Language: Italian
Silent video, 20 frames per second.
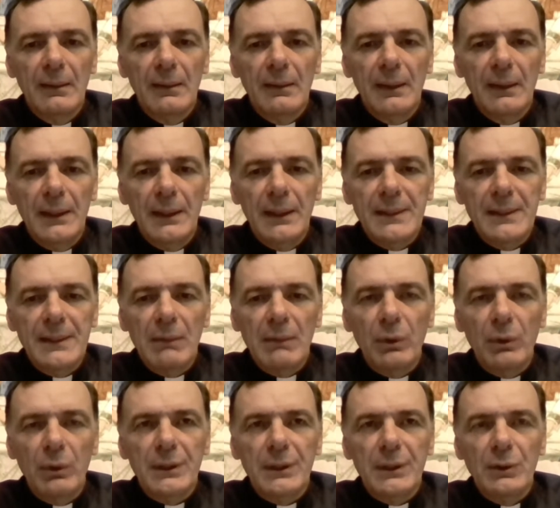Iniziamo
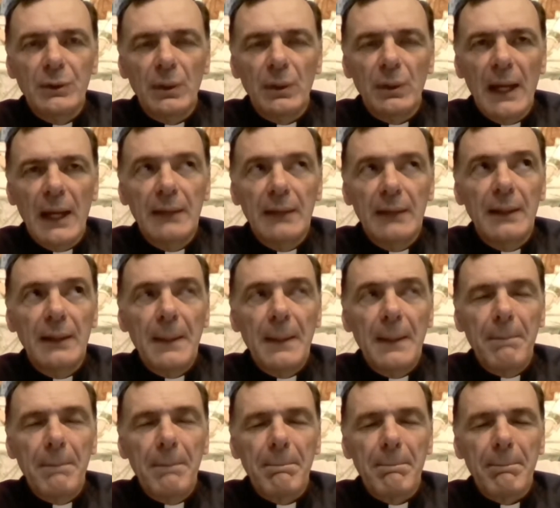questa
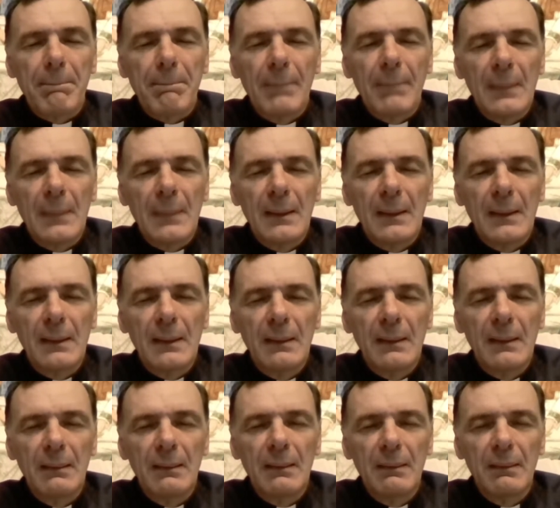giornata
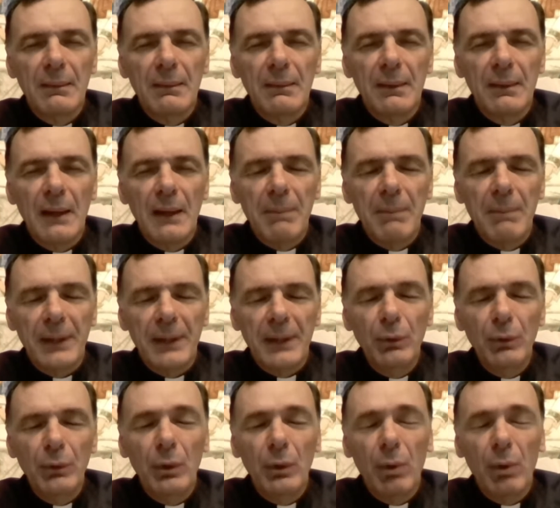
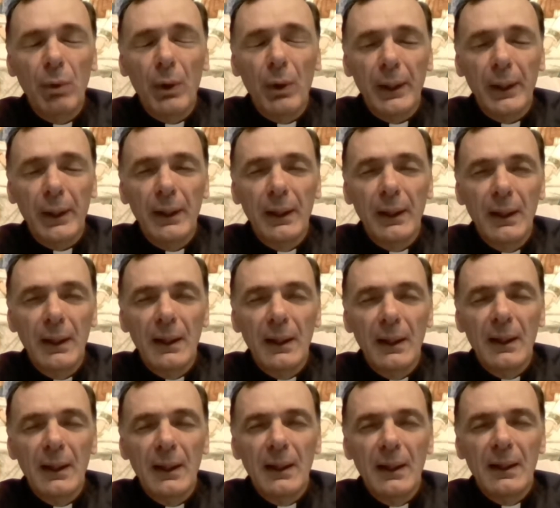aprendo il cuore
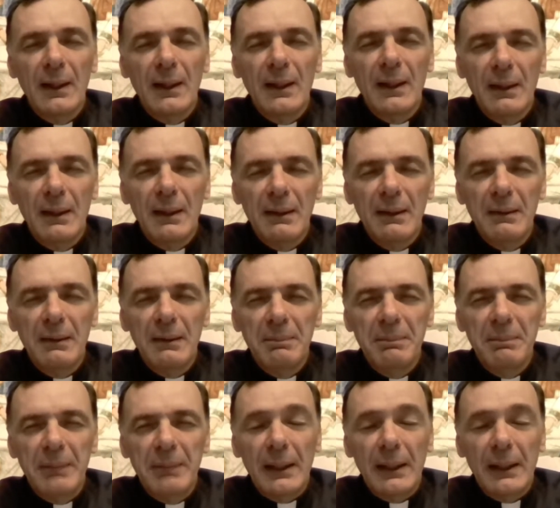
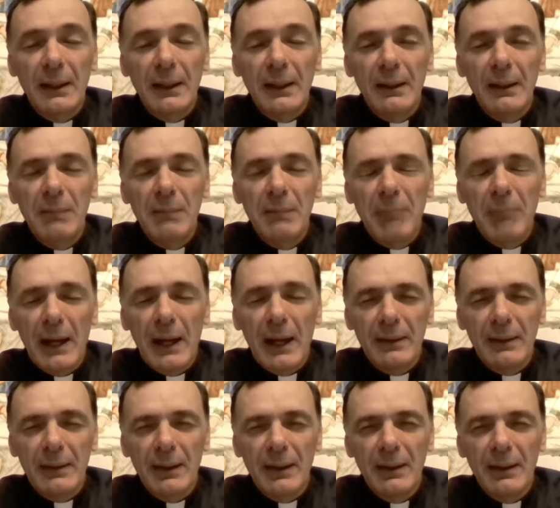perché il
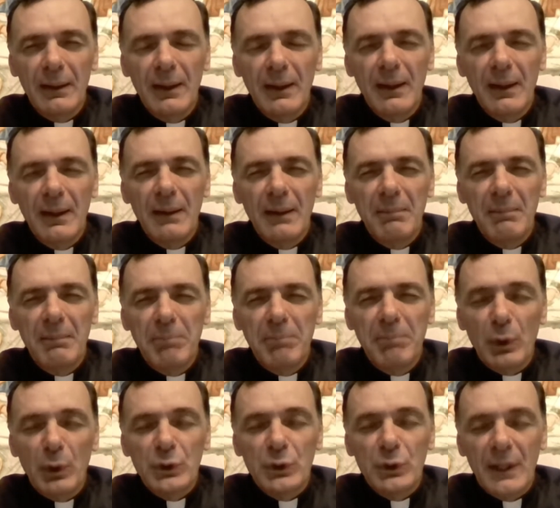Padre
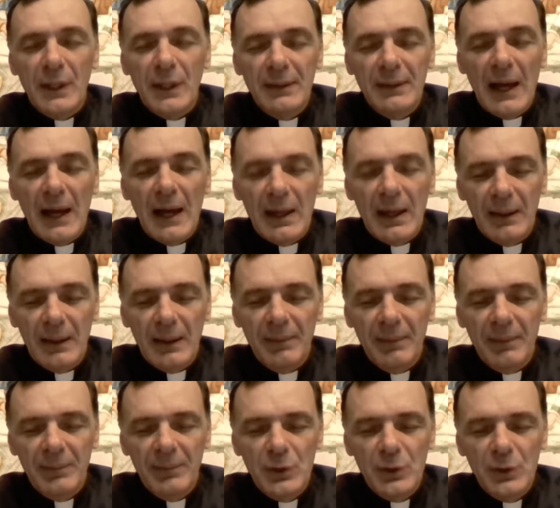possa
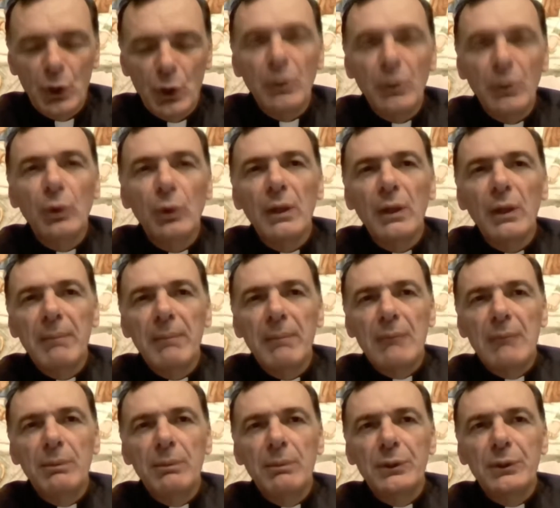dare ciò di cui
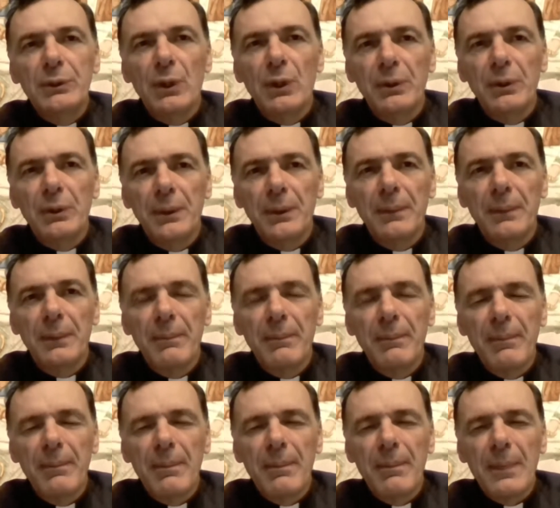abbiamo bisogno
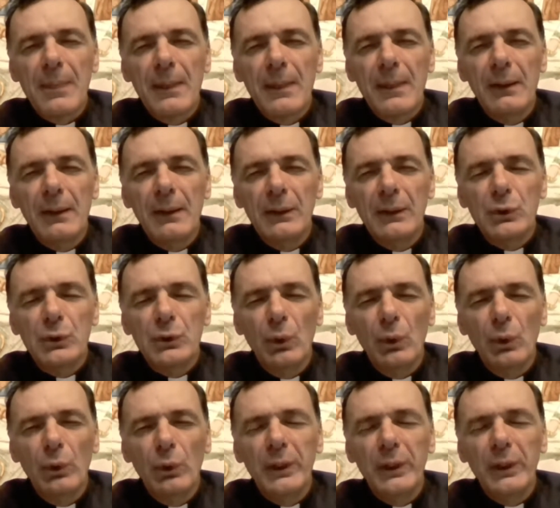e
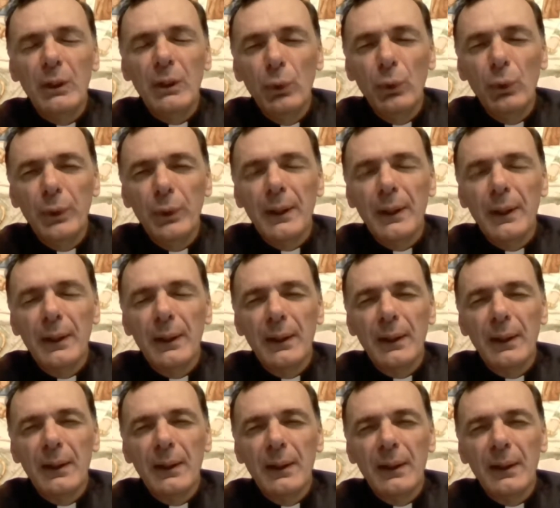solo in Lui